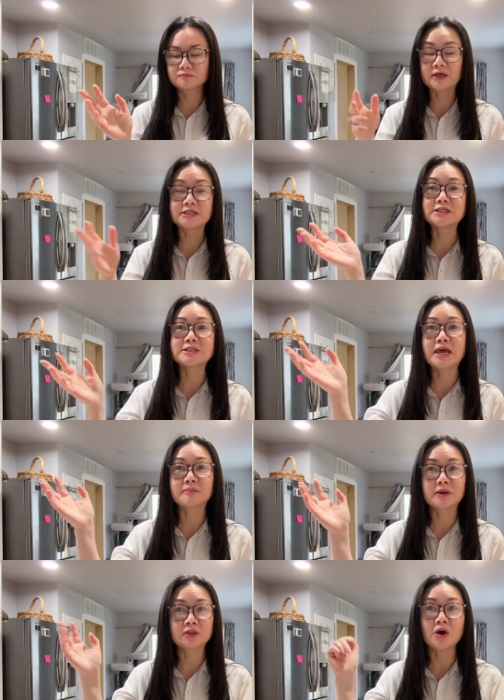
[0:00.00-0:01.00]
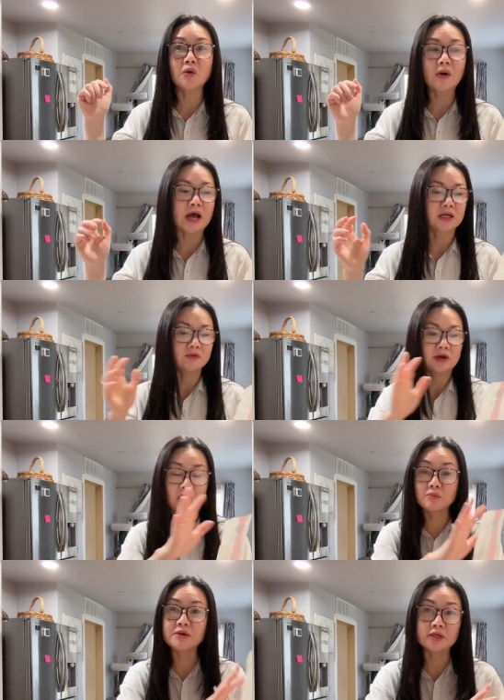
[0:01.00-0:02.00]
ไปชี้แจงไปต้อว่าหรือว่า
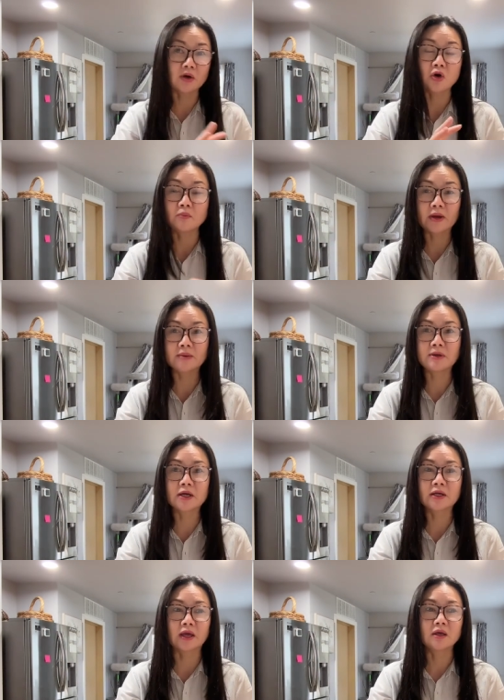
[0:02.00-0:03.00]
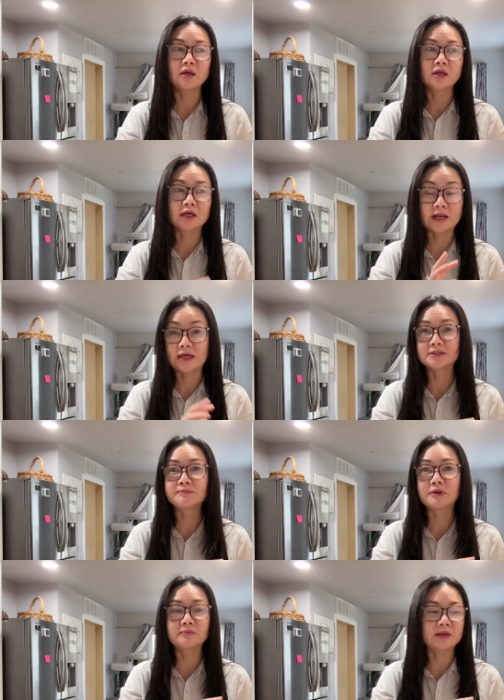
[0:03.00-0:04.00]
เอาบินเอาของไปให้เบิ้งเนี่ยกันหนาสิ
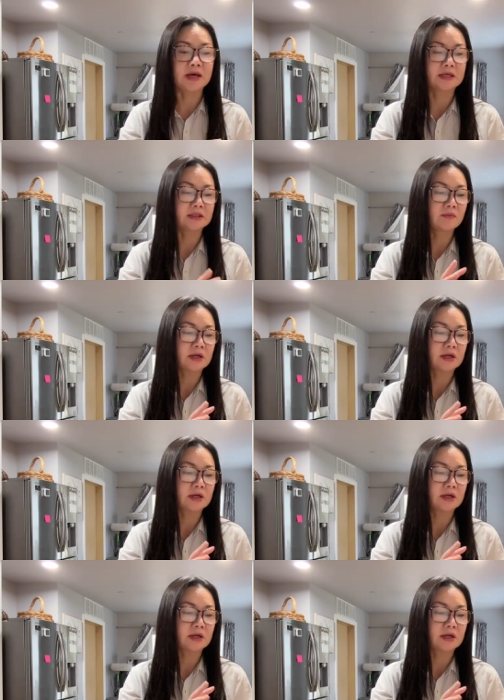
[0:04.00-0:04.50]
เป็นไปได้แต่ว่า